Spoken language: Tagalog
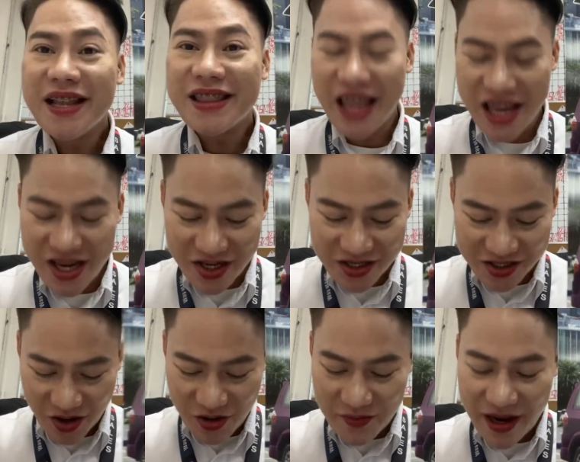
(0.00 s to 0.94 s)
Thank you
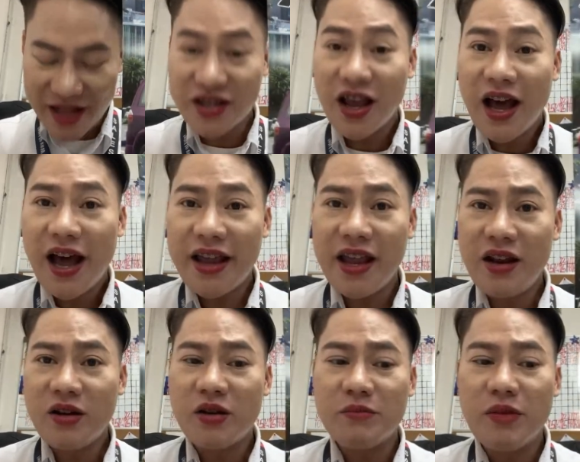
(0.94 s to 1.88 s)
so much. Ayan
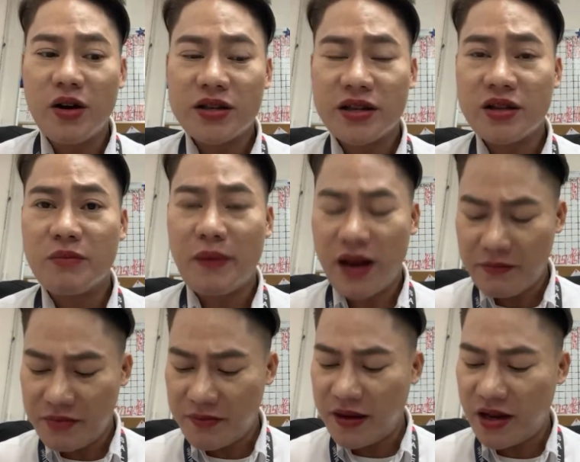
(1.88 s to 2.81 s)
no, boss. Ito pala yung
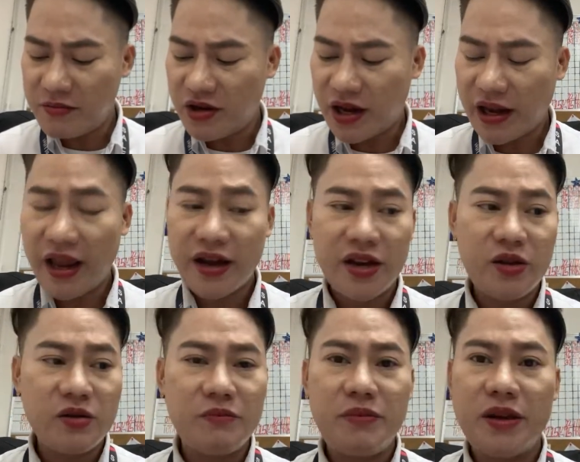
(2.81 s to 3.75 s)
bibili mo na Kerry
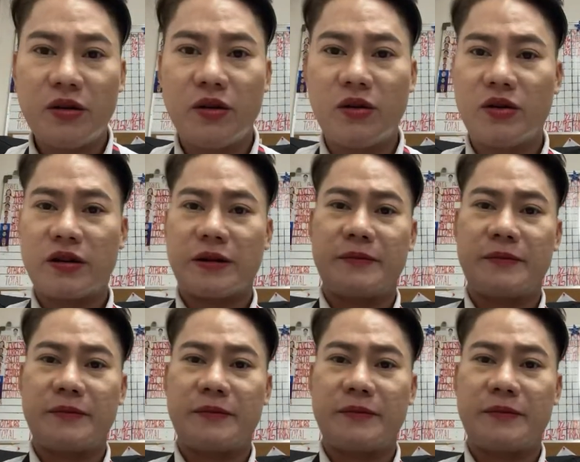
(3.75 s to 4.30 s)
UB, oh